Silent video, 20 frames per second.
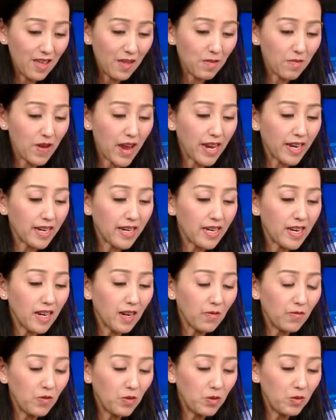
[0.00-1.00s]
Vậy
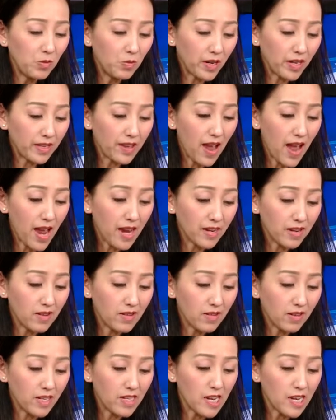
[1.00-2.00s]
khi full retire
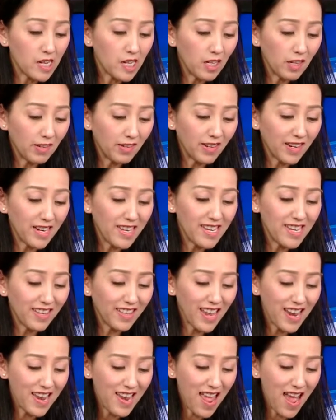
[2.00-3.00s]
được chỉnh sửa như
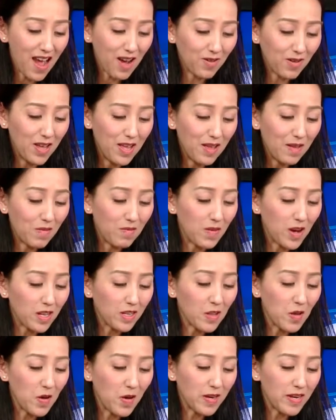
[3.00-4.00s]
thế nào? Vợ
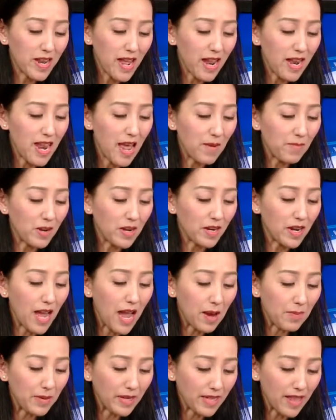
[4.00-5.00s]
tôi đã làm được
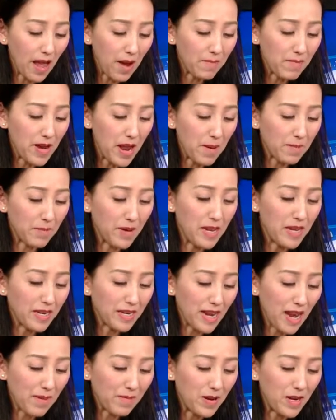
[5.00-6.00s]
28 năm.
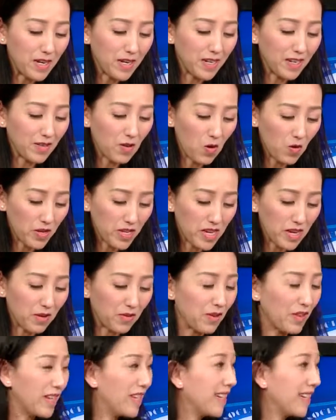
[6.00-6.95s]
Cảm ơn cô nhiều.